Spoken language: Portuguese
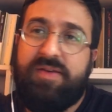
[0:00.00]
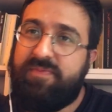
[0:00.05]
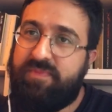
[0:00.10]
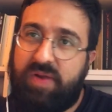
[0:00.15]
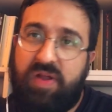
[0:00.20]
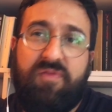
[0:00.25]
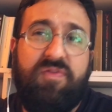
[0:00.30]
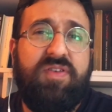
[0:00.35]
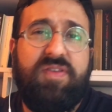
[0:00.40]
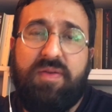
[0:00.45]

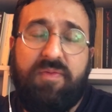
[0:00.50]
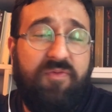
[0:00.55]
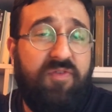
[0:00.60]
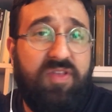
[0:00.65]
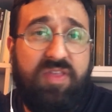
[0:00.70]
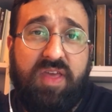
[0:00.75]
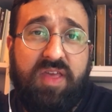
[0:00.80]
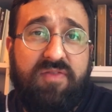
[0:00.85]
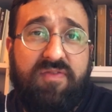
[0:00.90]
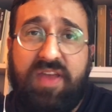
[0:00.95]
para
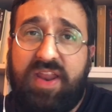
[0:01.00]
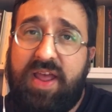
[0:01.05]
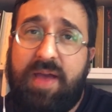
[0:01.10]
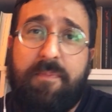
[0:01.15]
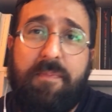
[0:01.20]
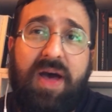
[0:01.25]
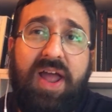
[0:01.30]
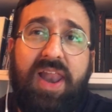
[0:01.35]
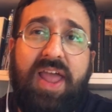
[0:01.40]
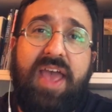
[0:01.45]
vocês verem a
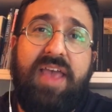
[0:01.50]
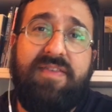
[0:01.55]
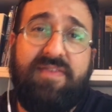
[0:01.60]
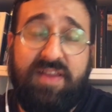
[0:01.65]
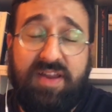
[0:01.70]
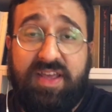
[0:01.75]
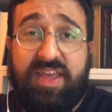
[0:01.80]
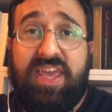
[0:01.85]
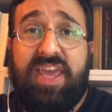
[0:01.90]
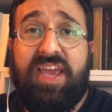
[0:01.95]

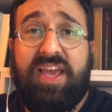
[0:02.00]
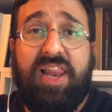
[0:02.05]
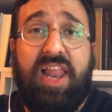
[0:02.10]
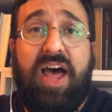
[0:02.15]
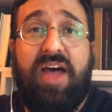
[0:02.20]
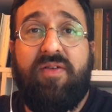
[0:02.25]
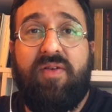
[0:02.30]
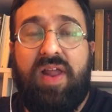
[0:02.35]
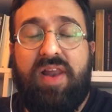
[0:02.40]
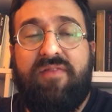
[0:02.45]
palestra e
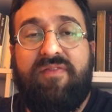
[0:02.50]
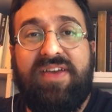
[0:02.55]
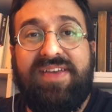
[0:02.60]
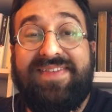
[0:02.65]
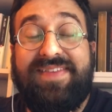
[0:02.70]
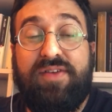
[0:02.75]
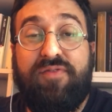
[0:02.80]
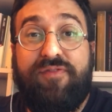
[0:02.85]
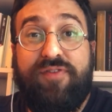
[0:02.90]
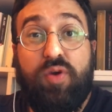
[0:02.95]
claro, ela vai
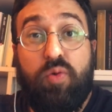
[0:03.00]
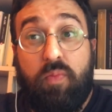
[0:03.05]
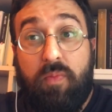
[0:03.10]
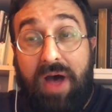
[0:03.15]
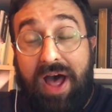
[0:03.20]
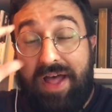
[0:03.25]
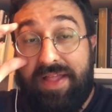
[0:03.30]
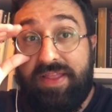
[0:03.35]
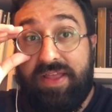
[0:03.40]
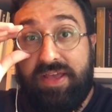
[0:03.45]
ser
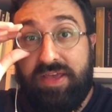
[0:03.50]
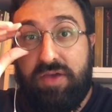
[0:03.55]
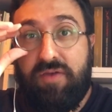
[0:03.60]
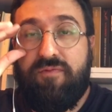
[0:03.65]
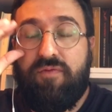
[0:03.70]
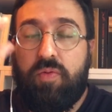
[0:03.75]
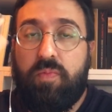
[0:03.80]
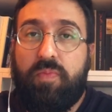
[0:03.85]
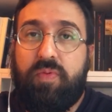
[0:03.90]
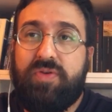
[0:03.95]
filmada e eu
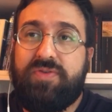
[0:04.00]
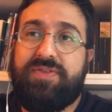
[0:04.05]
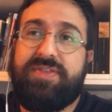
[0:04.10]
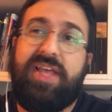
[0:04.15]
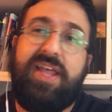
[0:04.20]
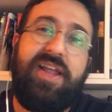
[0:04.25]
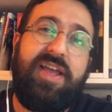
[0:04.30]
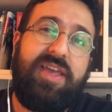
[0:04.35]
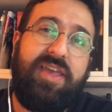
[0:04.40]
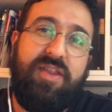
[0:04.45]
vou
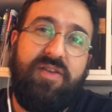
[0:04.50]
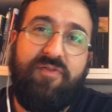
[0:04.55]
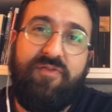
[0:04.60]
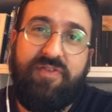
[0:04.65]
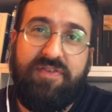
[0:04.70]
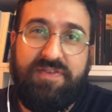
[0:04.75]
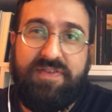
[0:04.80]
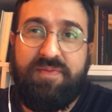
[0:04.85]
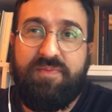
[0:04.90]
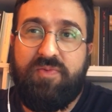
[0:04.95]
postar aqui no
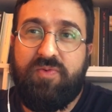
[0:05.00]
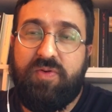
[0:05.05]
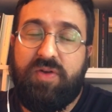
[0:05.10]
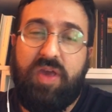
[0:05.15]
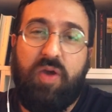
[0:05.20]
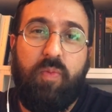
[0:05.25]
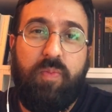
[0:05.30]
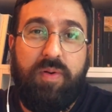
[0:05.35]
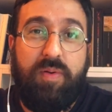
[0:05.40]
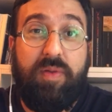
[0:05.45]
Facebook.
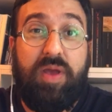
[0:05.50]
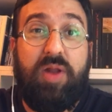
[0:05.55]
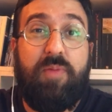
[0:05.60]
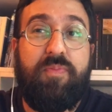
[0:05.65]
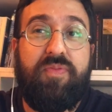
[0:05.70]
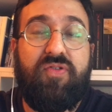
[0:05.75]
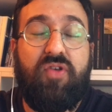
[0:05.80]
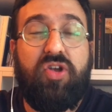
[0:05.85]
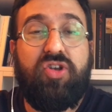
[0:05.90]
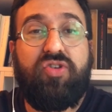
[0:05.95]
É o primeiro
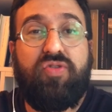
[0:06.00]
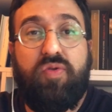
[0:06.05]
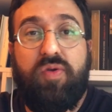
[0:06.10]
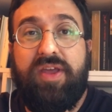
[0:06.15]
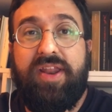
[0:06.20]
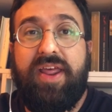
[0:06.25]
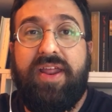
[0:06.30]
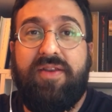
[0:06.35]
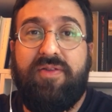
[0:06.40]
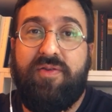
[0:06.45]
episódio do
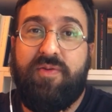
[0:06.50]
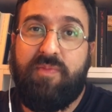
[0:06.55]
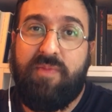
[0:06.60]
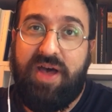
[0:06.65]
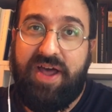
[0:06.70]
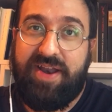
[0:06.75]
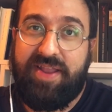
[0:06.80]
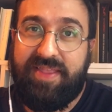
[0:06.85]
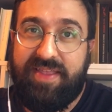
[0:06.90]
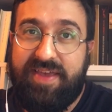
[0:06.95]
Irene no
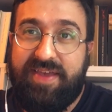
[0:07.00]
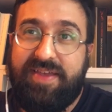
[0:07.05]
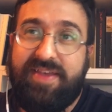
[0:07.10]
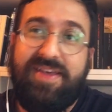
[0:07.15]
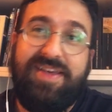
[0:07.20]
Mar, né?